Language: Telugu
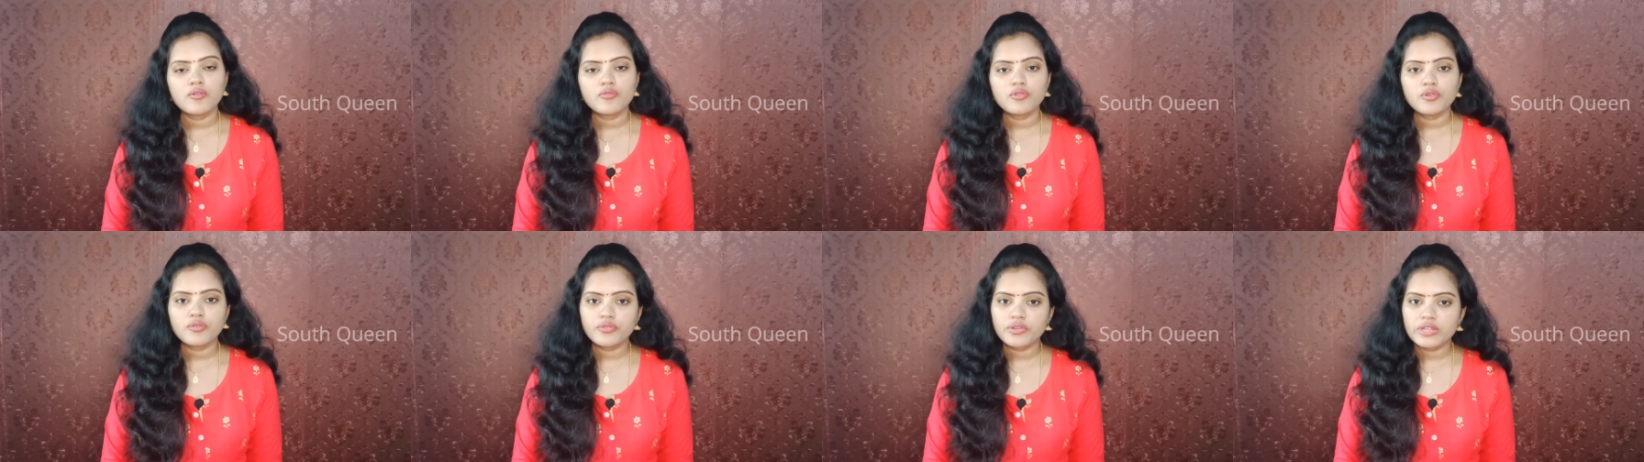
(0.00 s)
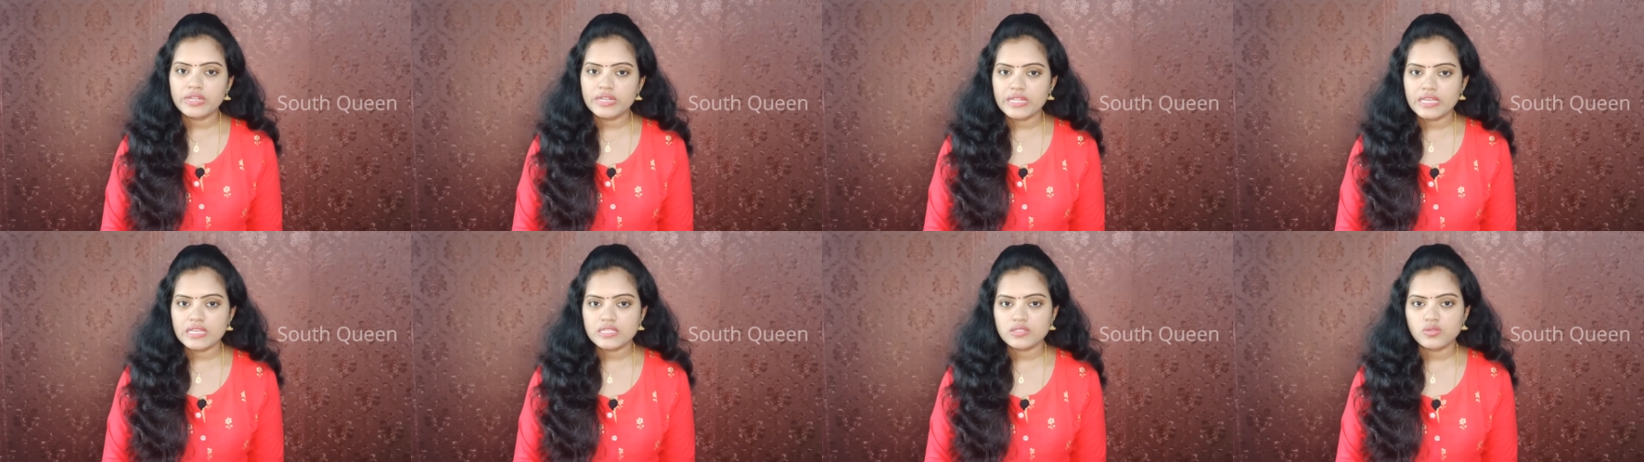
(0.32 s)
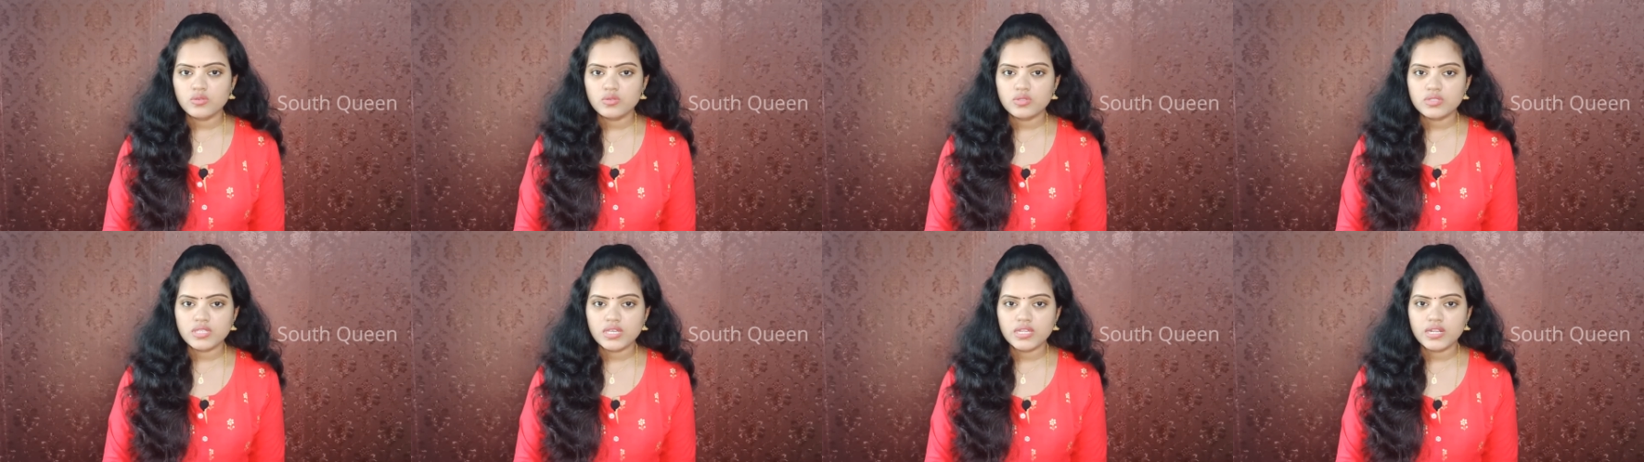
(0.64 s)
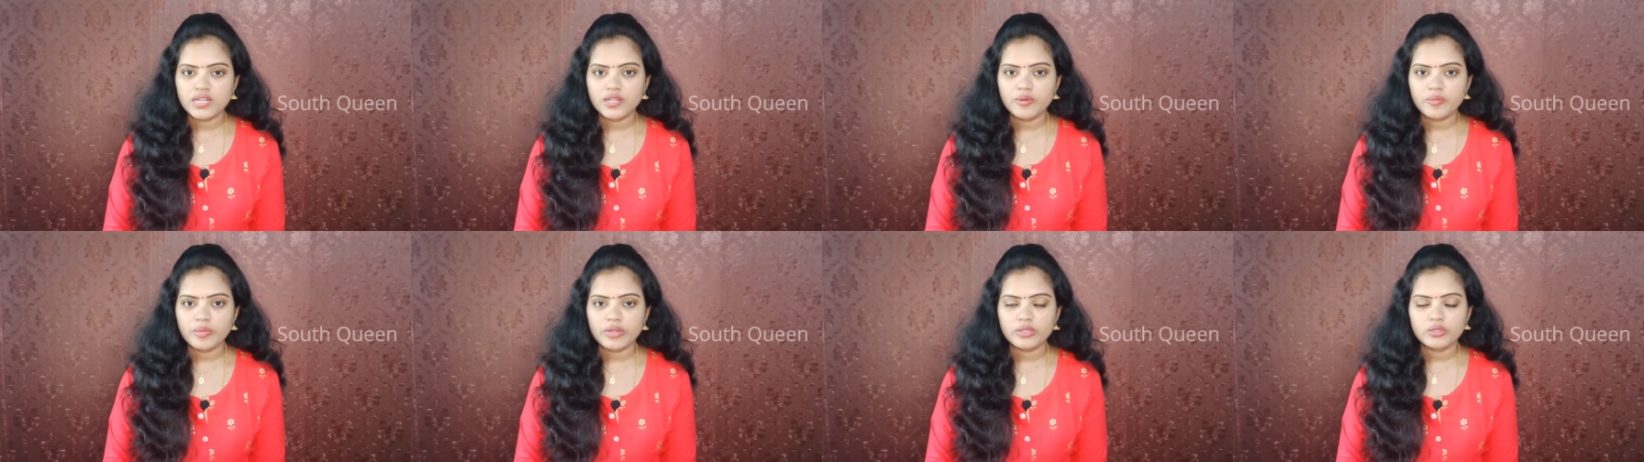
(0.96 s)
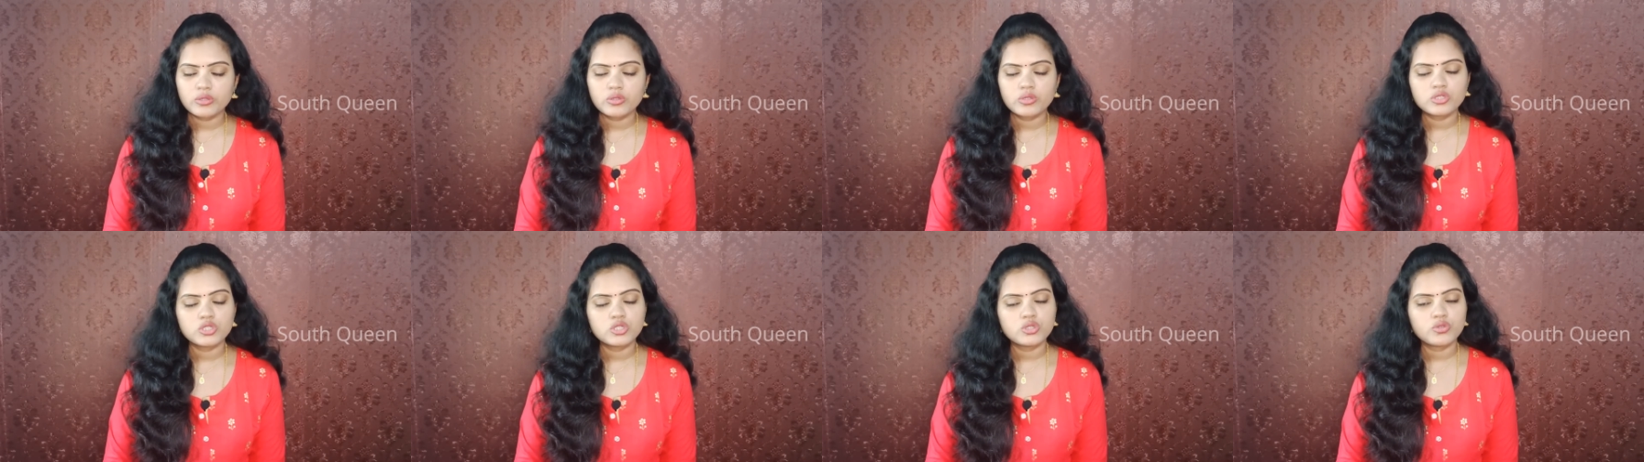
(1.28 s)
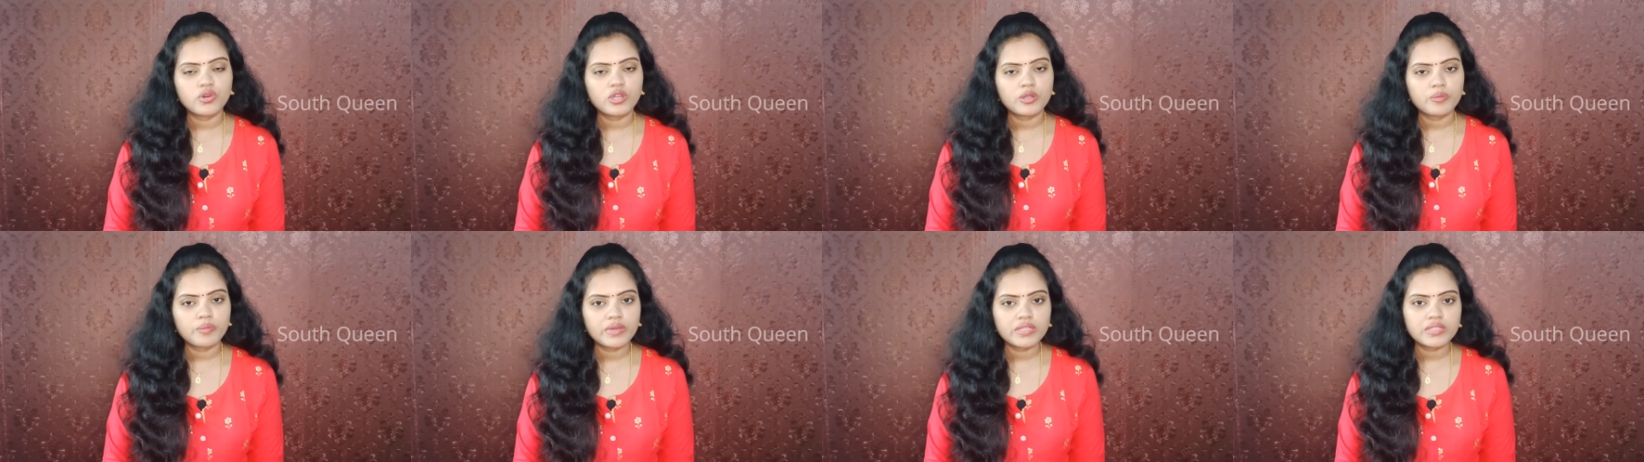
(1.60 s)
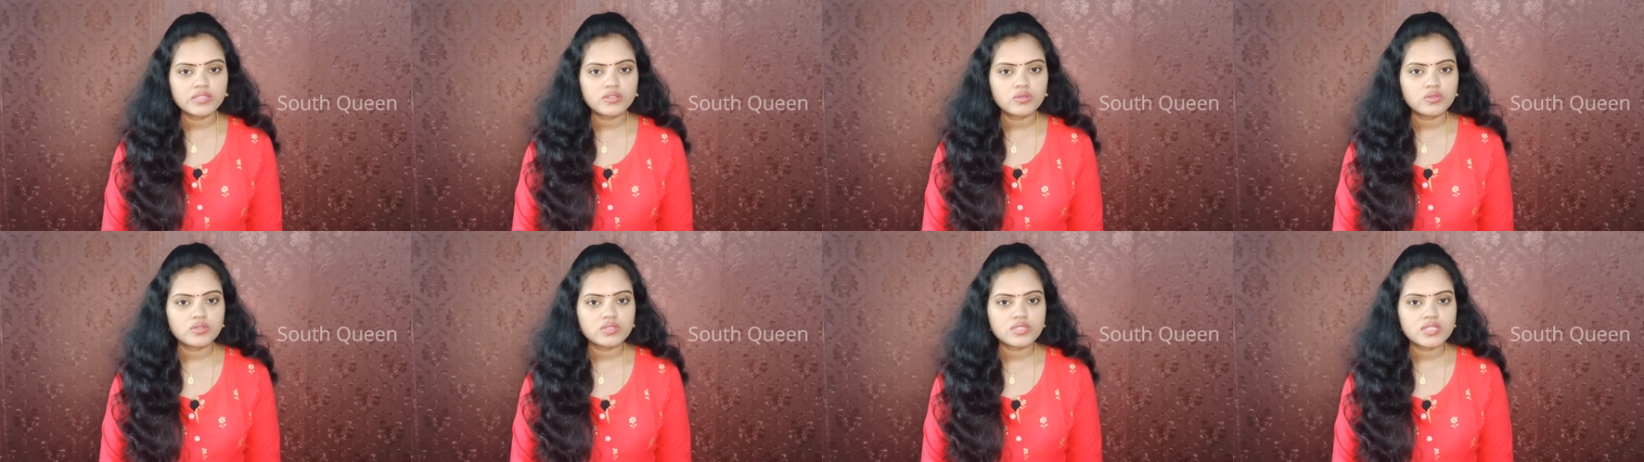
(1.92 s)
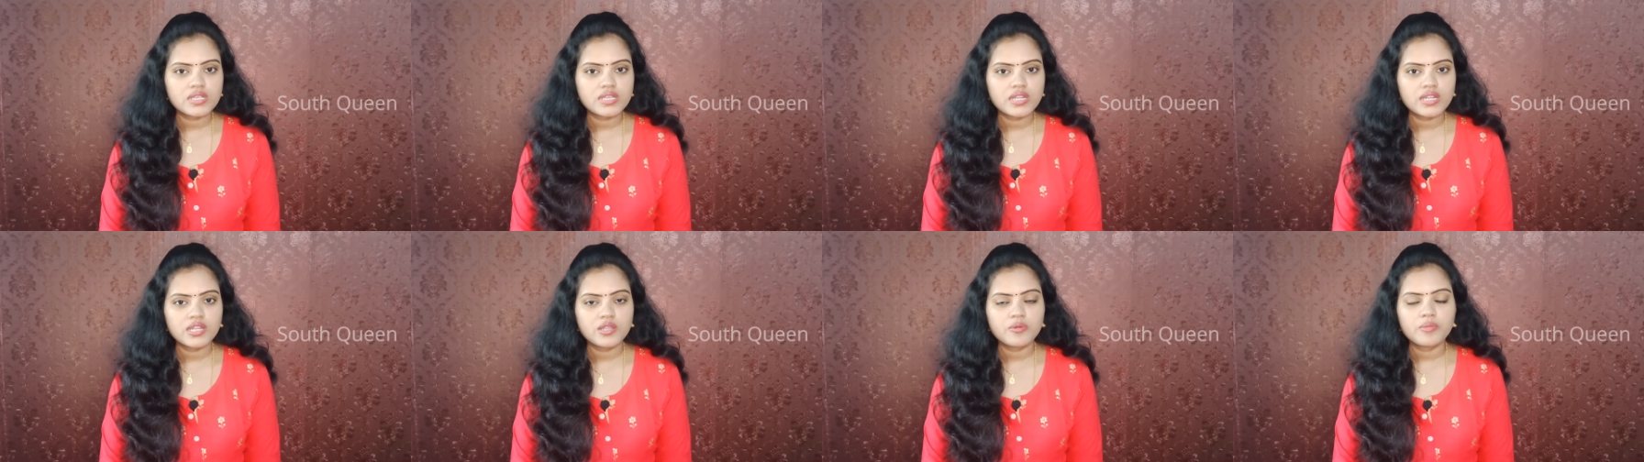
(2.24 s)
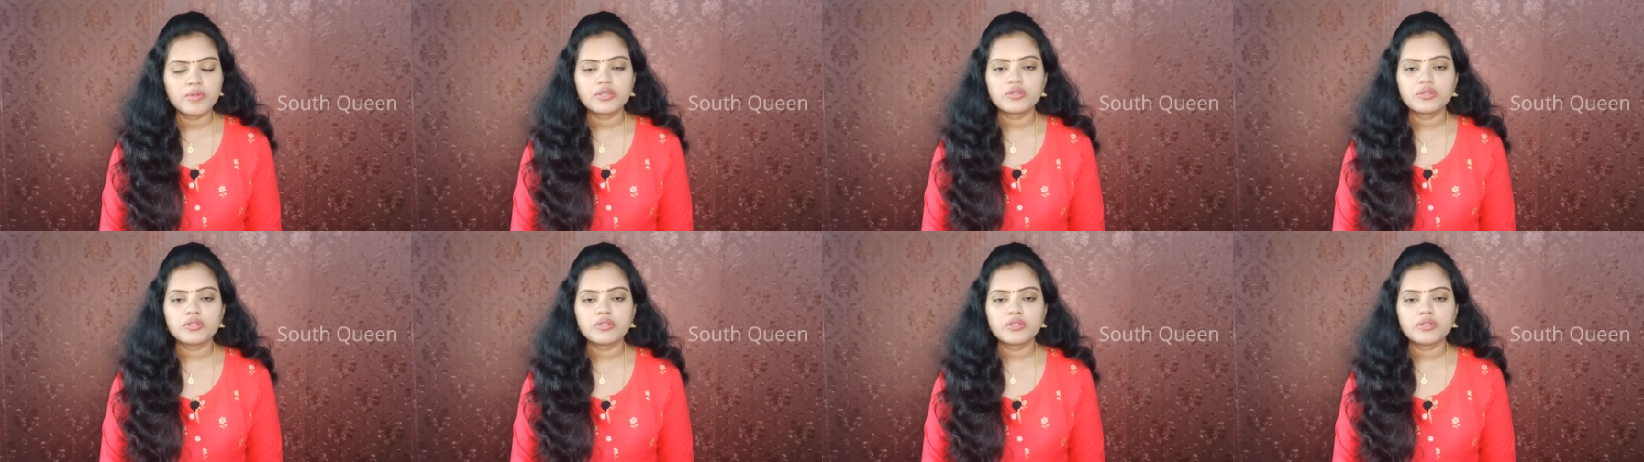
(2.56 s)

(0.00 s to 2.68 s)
ఫిఫ్టీన్ డేస్కి ఒకసారైనా పెట్టుకోవచ్చు వన్ మంత్కి ఒకసారైనా